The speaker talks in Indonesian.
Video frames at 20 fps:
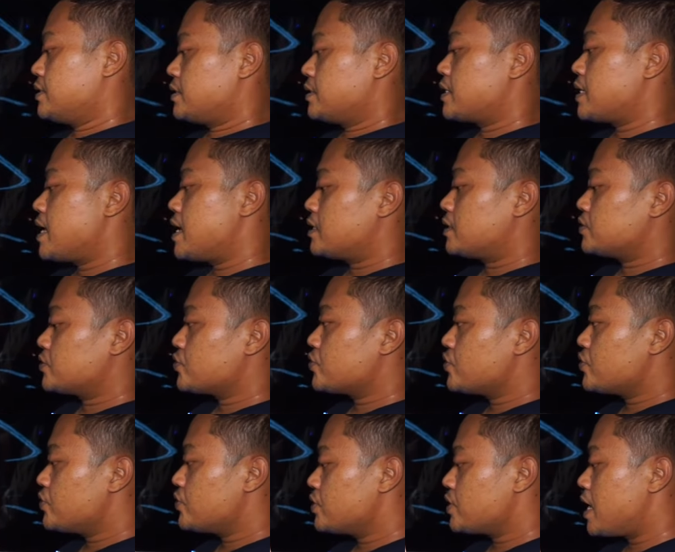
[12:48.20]

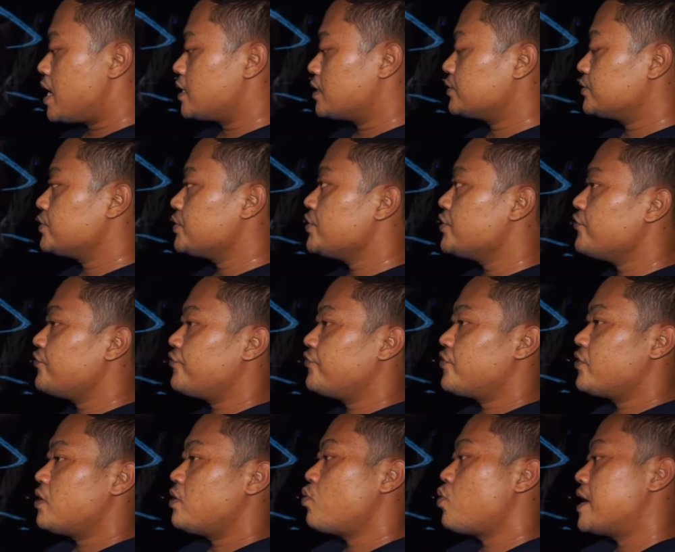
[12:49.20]
klakson aktif
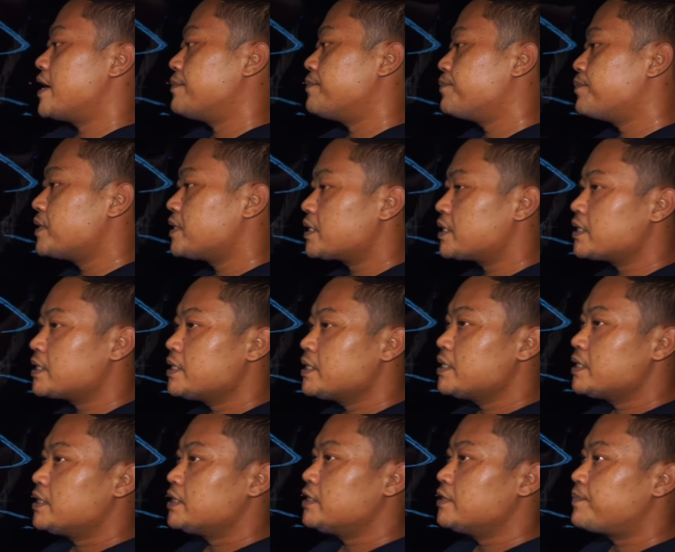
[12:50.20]
wiper
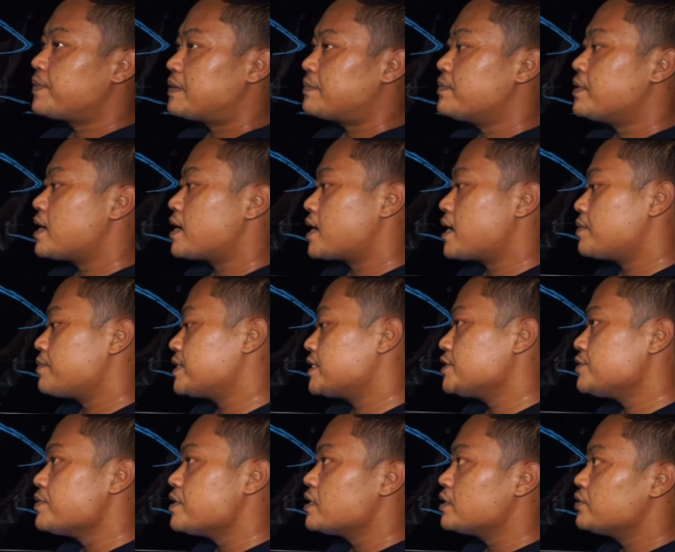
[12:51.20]
depan belakang
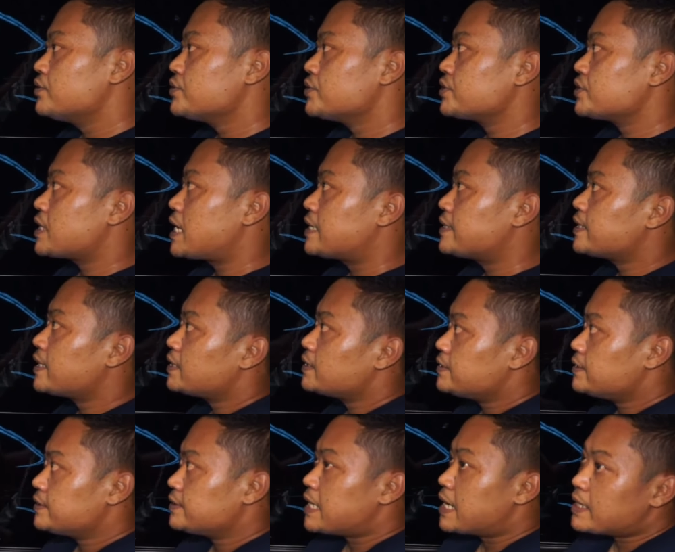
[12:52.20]
masih bagus hanya
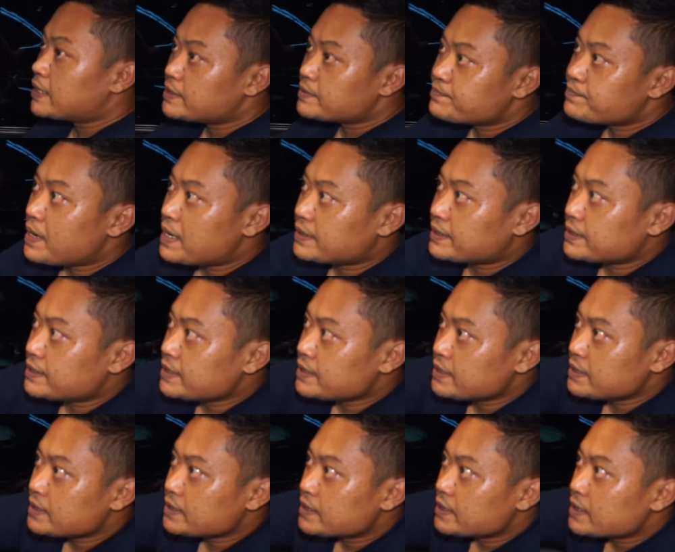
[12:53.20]
kaca depan
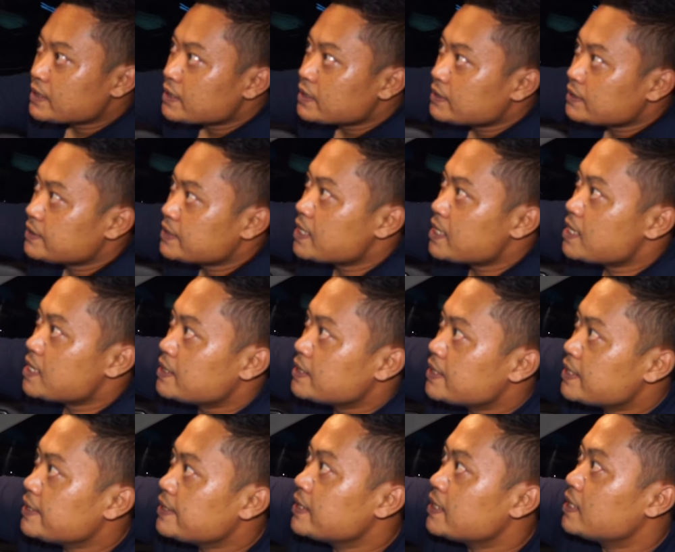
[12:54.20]
ini dia
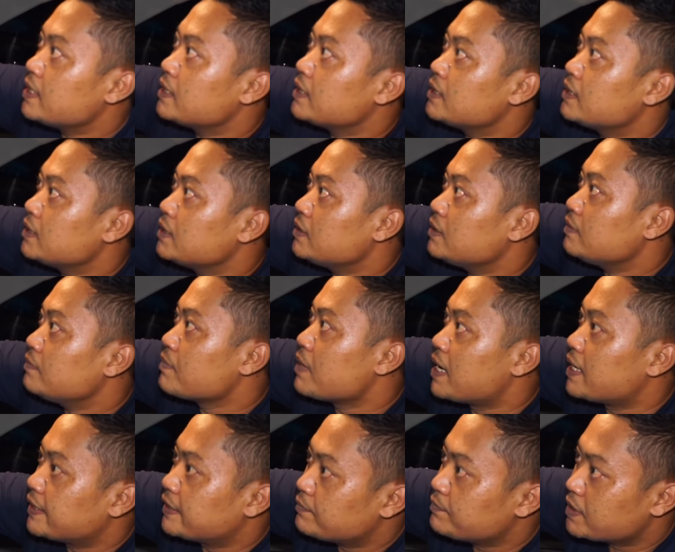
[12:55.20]
ada yang
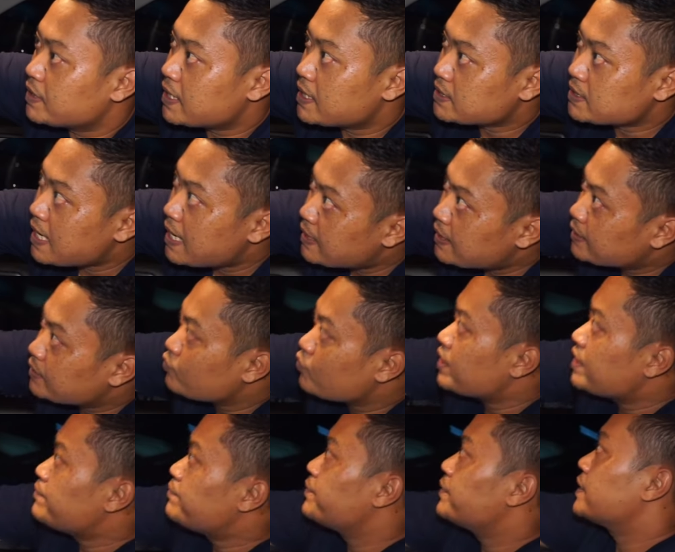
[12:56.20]
baret bekas karet
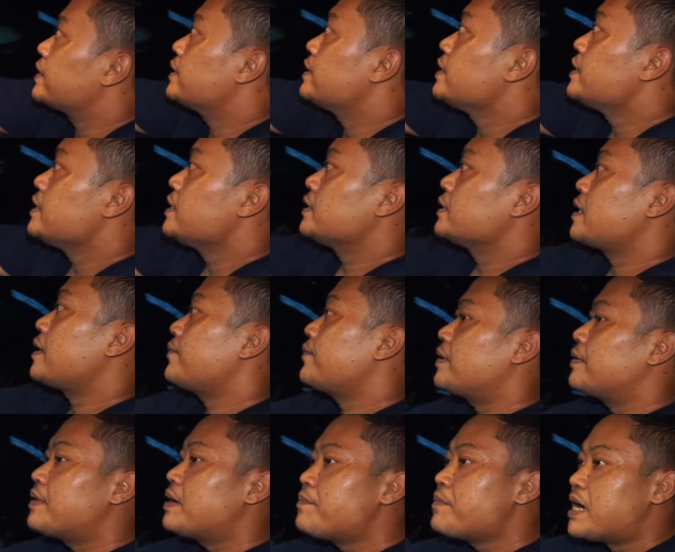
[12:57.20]
wiper tapi
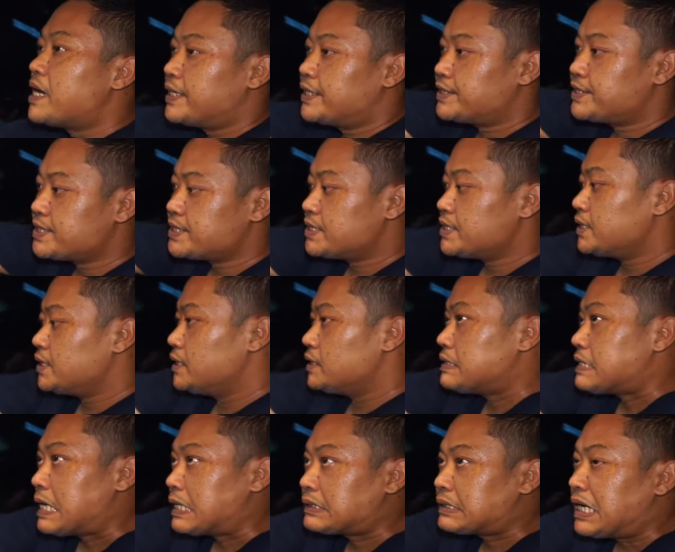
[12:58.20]
memang baretnya sih
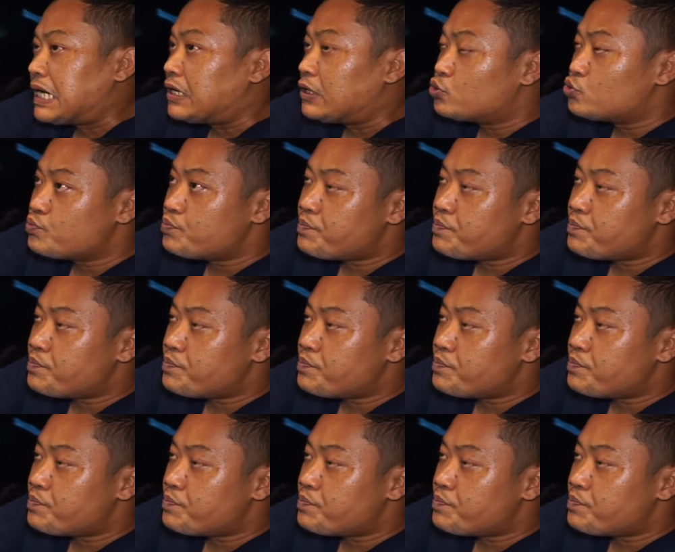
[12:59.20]
tidak terlalu